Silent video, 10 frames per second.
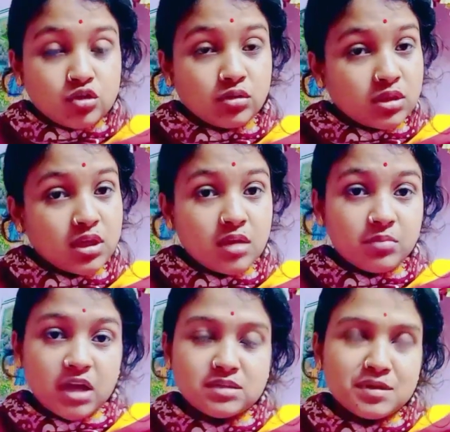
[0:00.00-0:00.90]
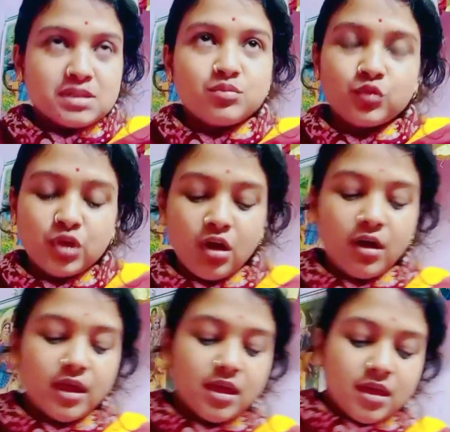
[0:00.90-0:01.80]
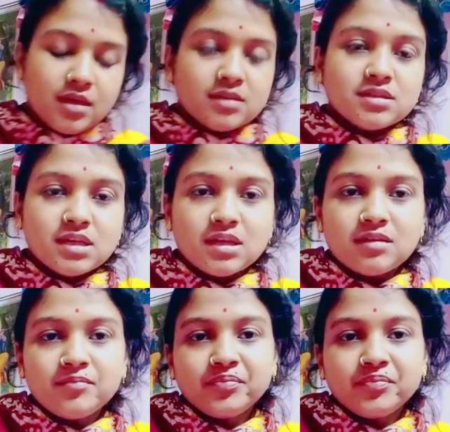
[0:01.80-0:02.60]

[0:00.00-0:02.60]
সত্যি মাঝে মাঝে মনে হয় যে